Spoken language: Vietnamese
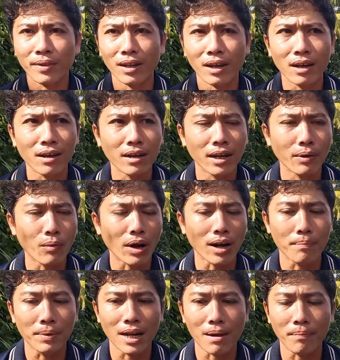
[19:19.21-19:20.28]
đó hay hoặc
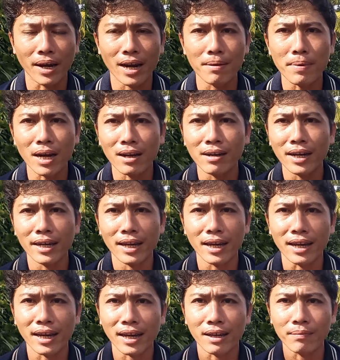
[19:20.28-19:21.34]
là mình làm rễ bất cứ cái
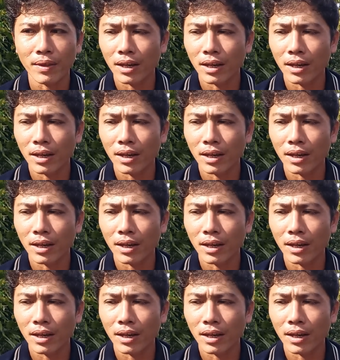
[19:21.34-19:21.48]
gì ha